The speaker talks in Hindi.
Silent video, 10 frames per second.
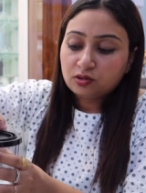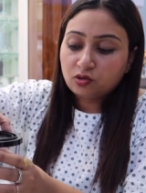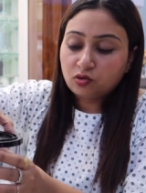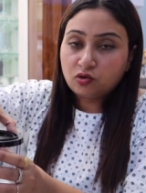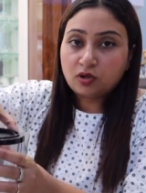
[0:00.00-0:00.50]

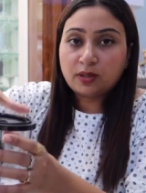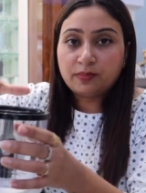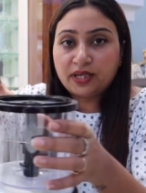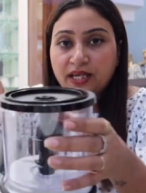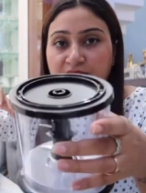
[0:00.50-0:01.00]
तो
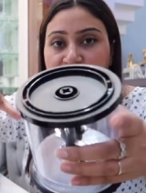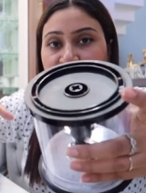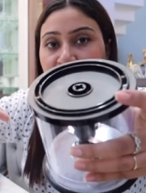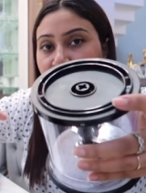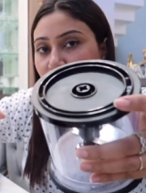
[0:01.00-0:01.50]
हमें
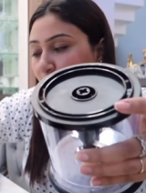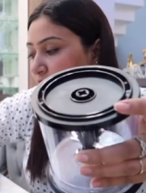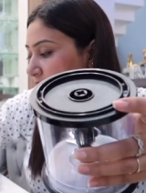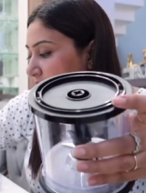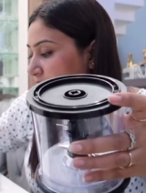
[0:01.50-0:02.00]
ऐसे लेड को
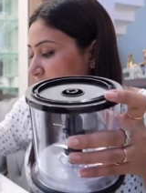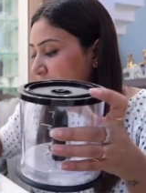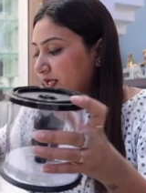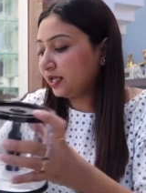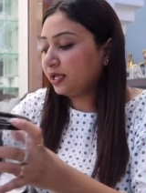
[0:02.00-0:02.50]
लगा
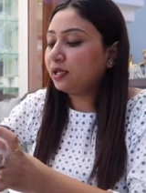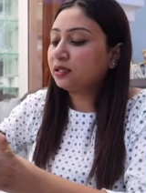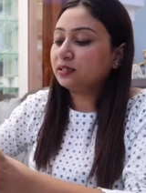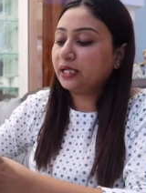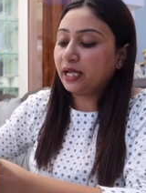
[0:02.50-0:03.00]
देना है
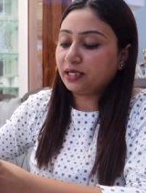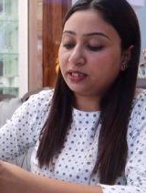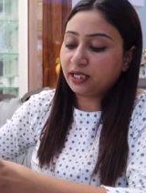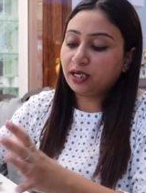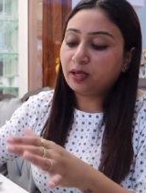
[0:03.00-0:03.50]

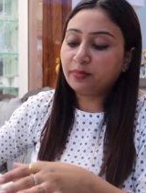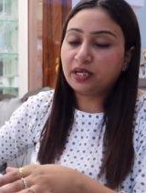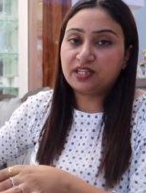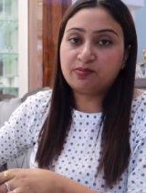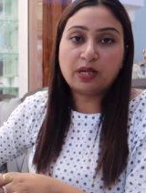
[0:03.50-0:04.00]
एंड देन
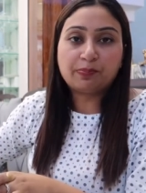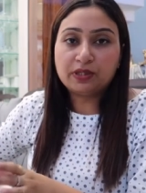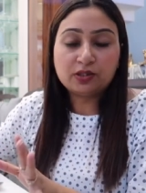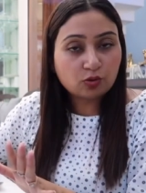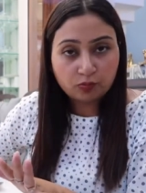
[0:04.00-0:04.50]
हमने इसमें
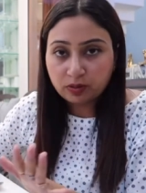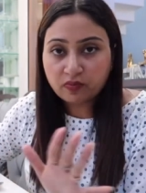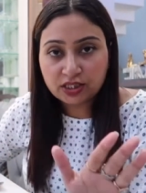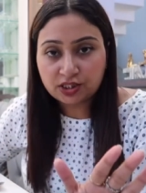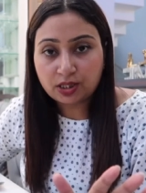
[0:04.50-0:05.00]
अपनी जो भी
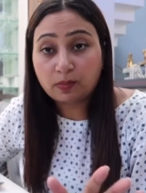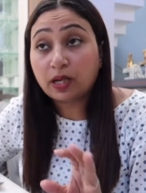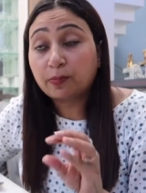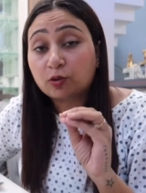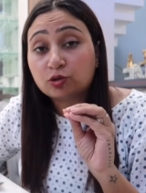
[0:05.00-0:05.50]
वेजिटेबल
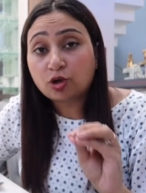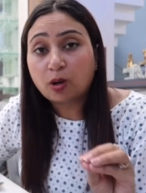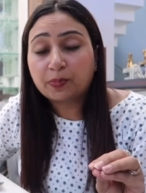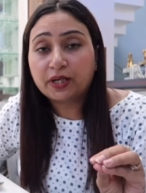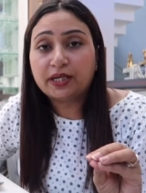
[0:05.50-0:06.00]
आपको
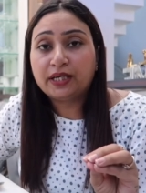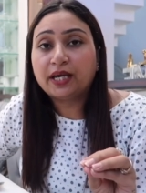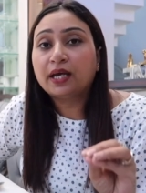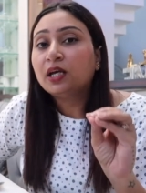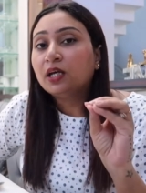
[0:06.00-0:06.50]
चॉप करनी
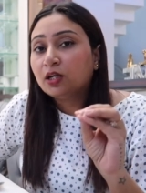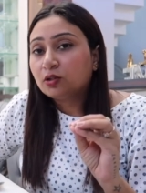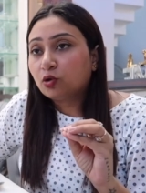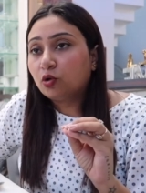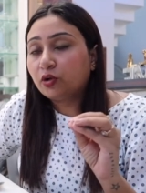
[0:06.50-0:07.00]
है
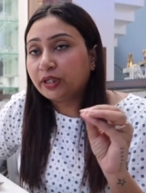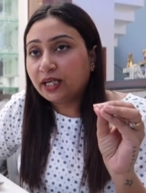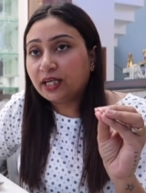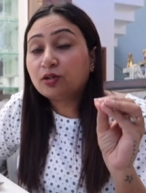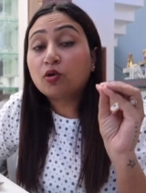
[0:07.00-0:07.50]
तो
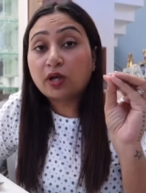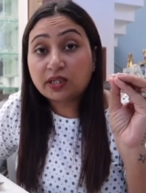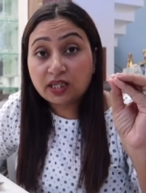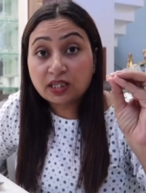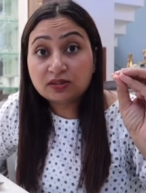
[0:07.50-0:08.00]
ये थोड़ा
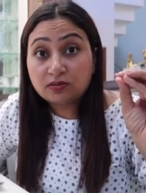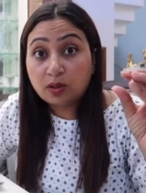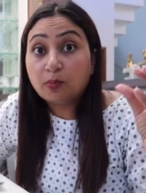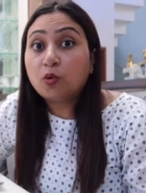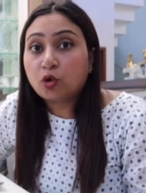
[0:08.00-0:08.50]
सा
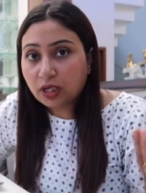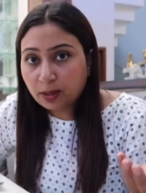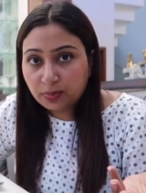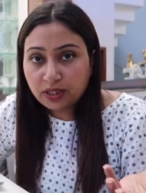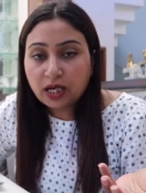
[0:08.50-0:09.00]
आ,
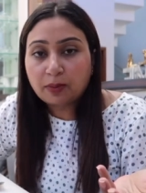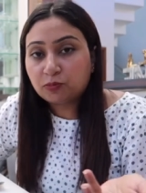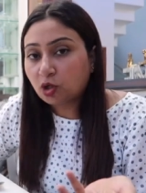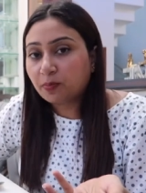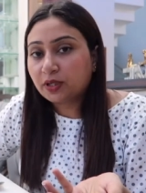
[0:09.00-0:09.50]
मोटा भी
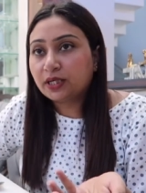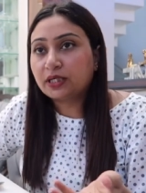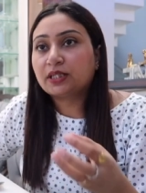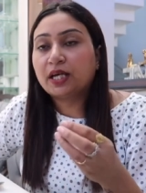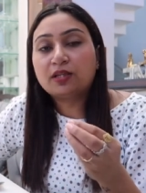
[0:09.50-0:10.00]
आप चॉप
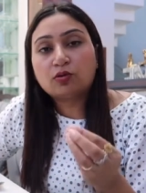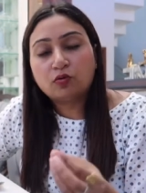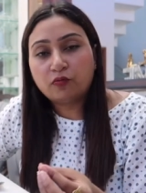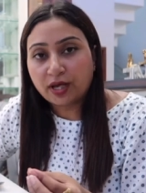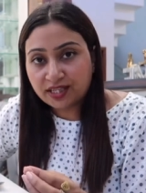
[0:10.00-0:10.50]
करना चाहें तो
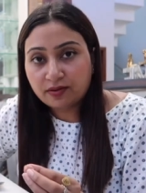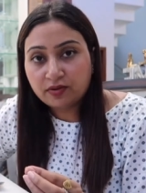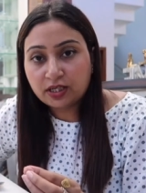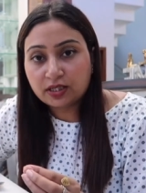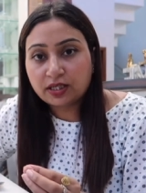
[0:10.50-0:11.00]
वैसे
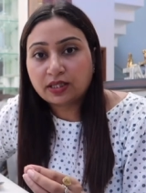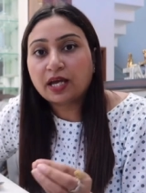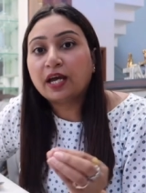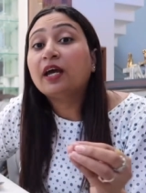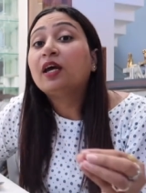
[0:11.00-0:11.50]
भी कर देता
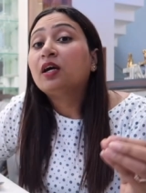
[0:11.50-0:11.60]
है